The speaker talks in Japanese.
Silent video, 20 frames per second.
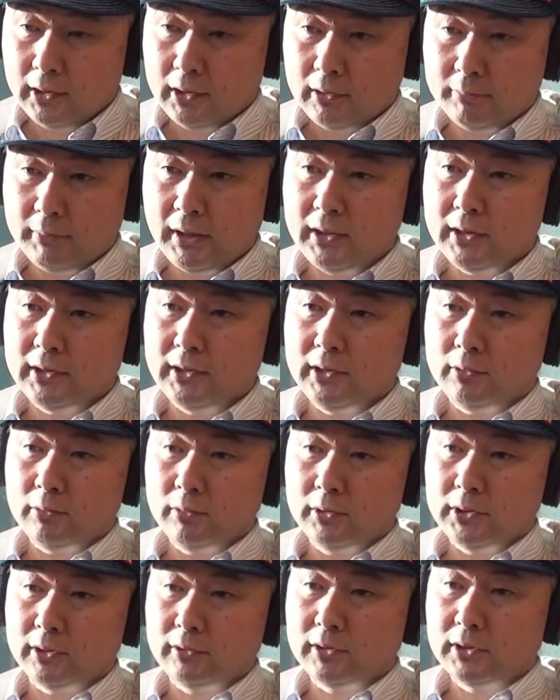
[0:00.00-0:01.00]
まあ、
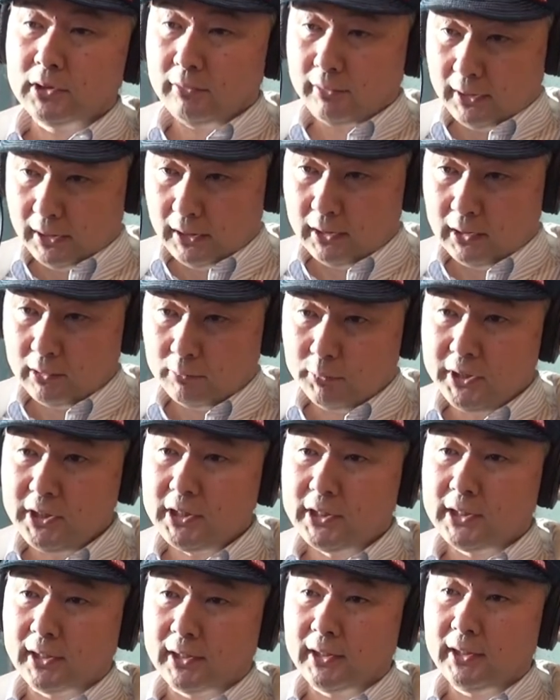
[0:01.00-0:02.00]
当社としてはもう1
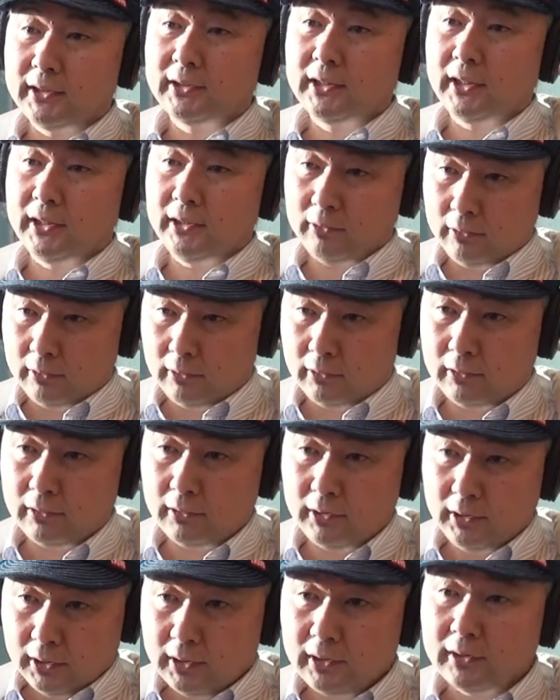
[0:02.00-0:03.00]
社限定の、
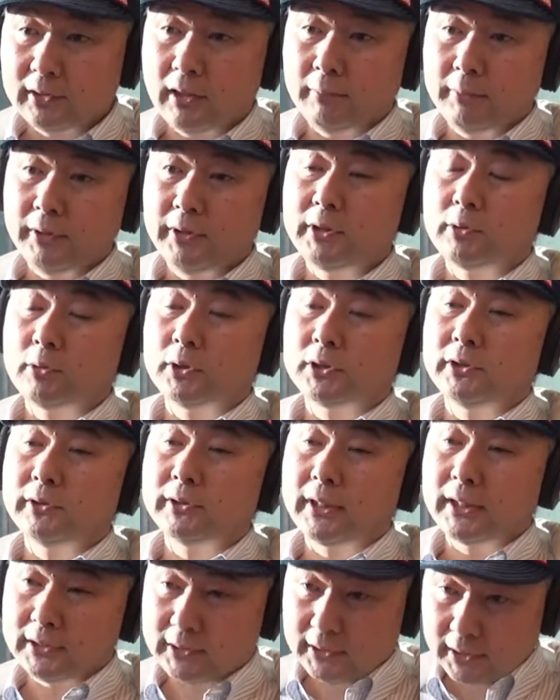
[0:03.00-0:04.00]
早めの引っ越しとい
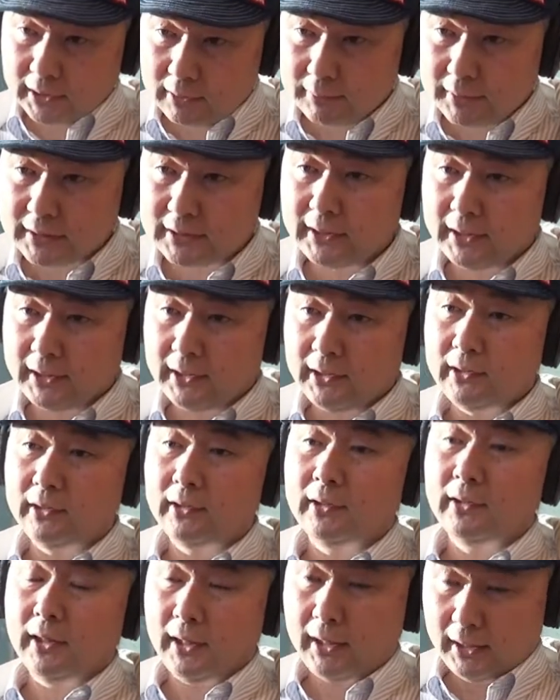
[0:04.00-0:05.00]
う感じでやってますね。な
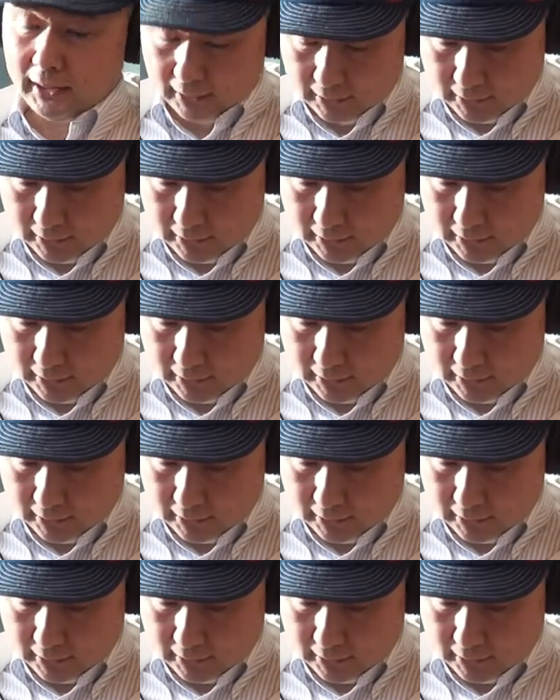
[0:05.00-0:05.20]
るほどね、は